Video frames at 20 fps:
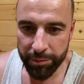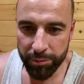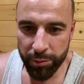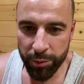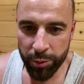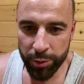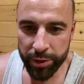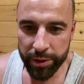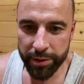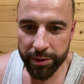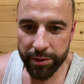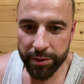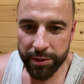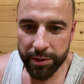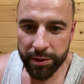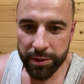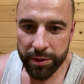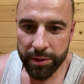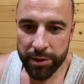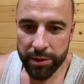Мой.
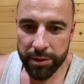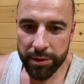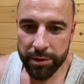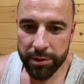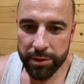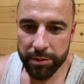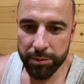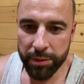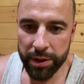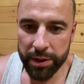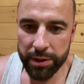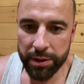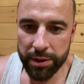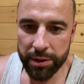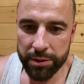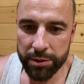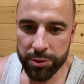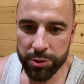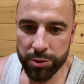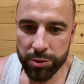
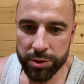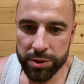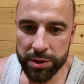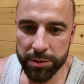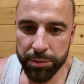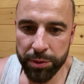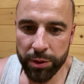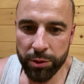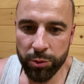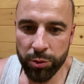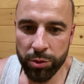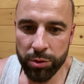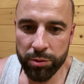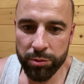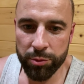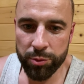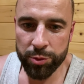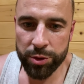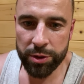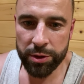Мои, это что, за прикол
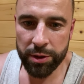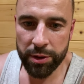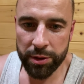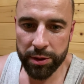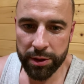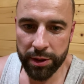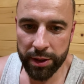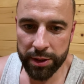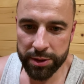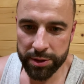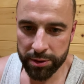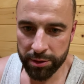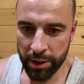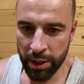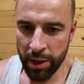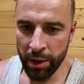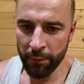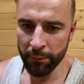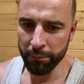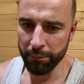мужик красит
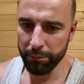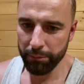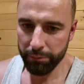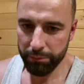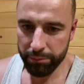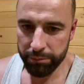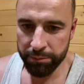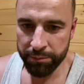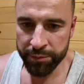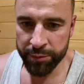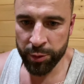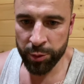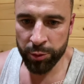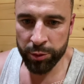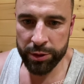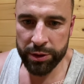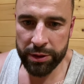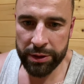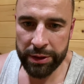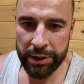
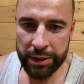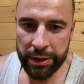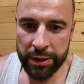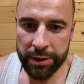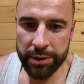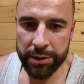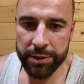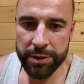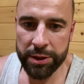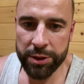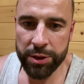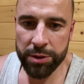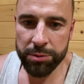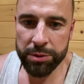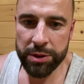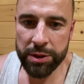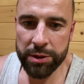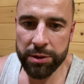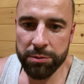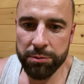ногти. Да ладно,
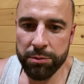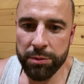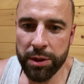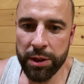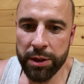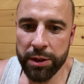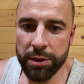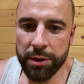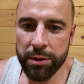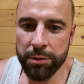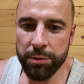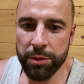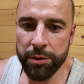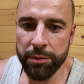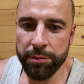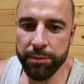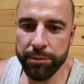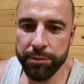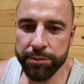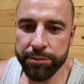зачем с этими
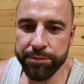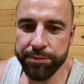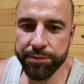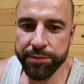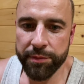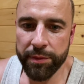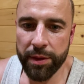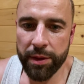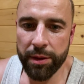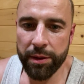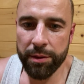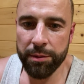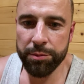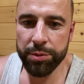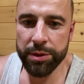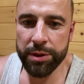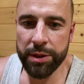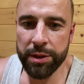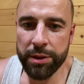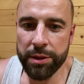малолетками,
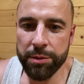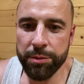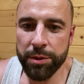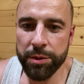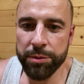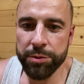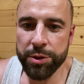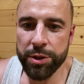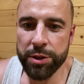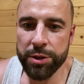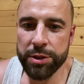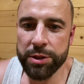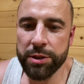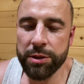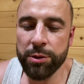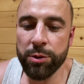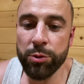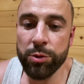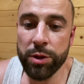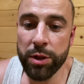э, педрилками
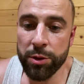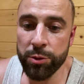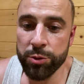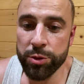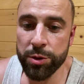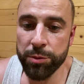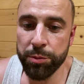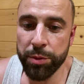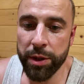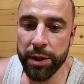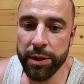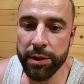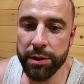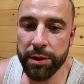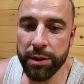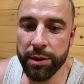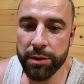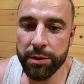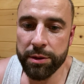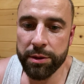общаешься? Да он хороший
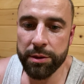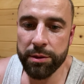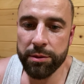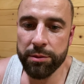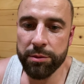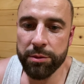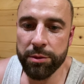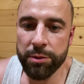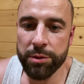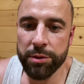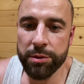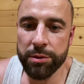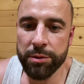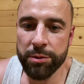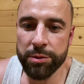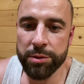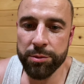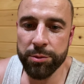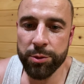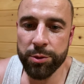парень, да? Педрилками?
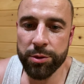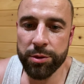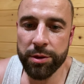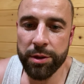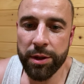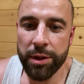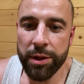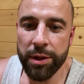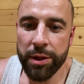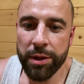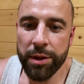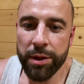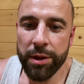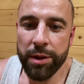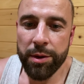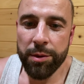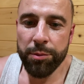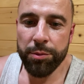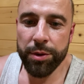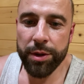Ну, я могу.
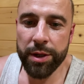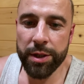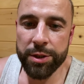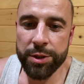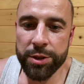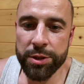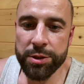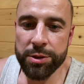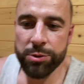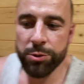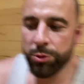Покажи